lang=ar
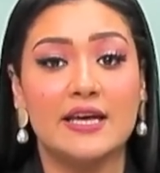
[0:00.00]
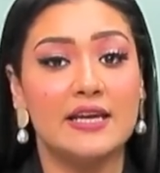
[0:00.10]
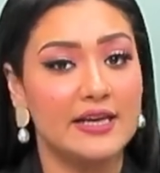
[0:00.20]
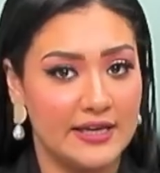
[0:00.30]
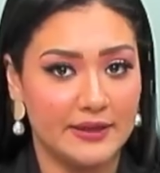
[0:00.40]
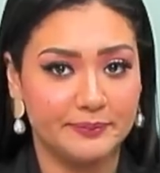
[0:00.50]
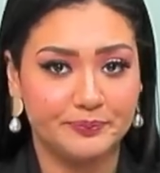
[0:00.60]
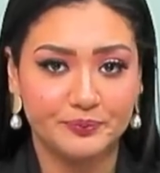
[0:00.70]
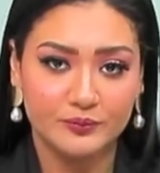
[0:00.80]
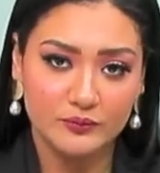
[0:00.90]
الجاية
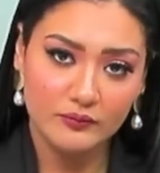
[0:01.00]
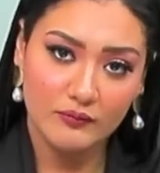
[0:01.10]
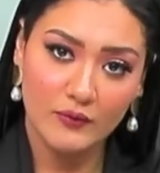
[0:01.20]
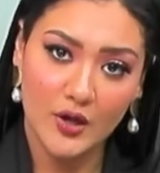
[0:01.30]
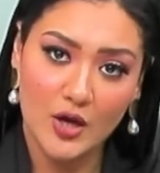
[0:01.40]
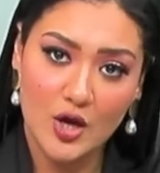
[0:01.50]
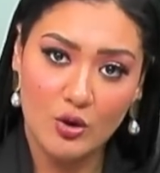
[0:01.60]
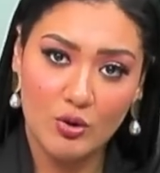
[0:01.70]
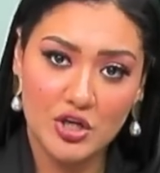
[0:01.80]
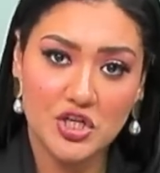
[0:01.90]

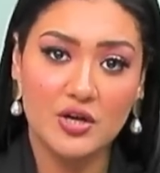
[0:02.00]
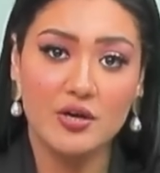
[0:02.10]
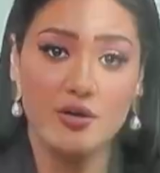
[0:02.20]
وأشار